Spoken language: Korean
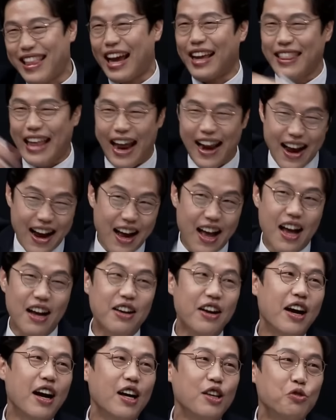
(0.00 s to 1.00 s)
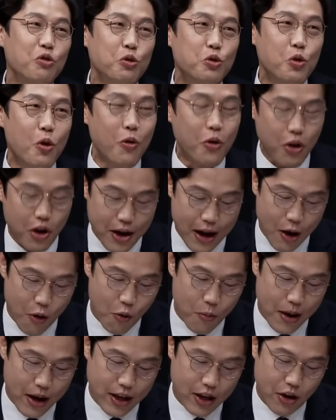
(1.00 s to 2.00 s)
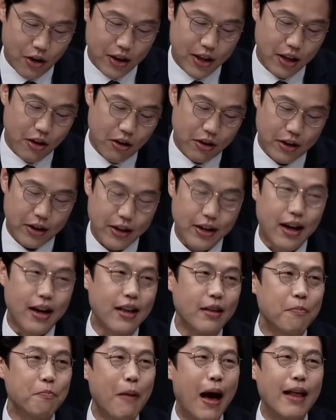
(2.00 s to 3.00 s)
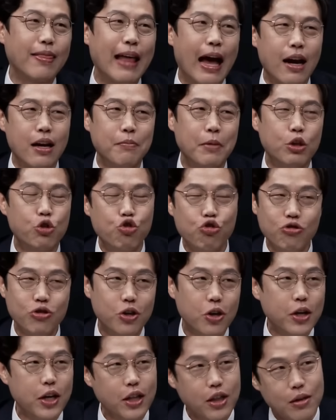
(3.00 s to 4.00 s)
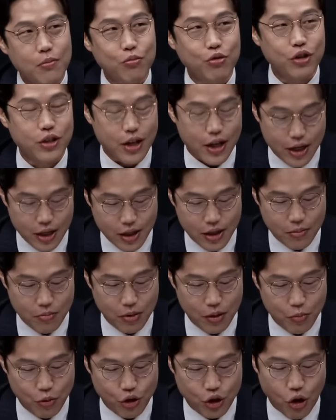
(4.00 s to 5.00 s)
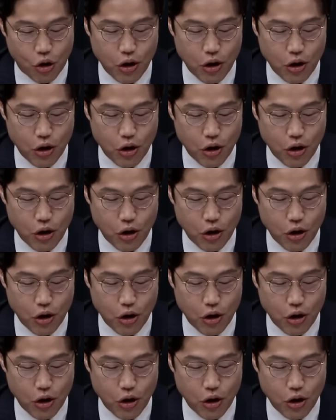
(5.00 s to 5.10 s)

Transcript: 다, 다 나가. 그래가지고 예. 쫓겨나고 막 이런 이런 그러니까 나름의 충정이 있는 분들이야. 이분 이분